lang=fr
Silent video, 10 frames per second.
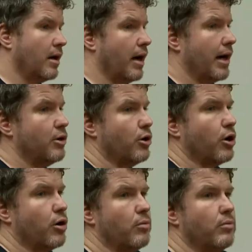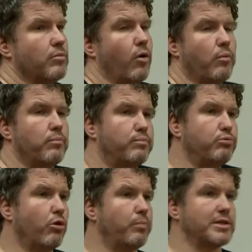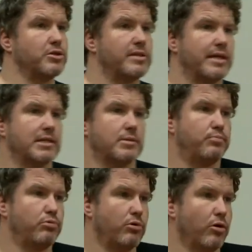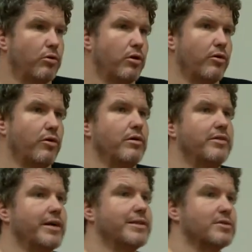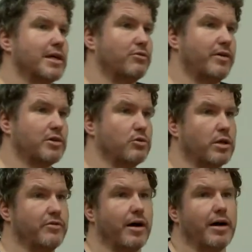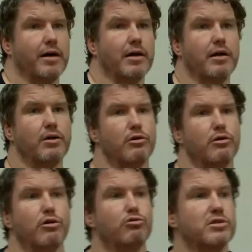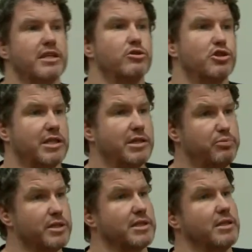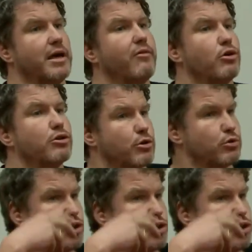Alors, bon, plus on passe de tests, plus il va étendre sa couverture. Donc, il va, le tout, c'est qu'il puisse avoir le temps de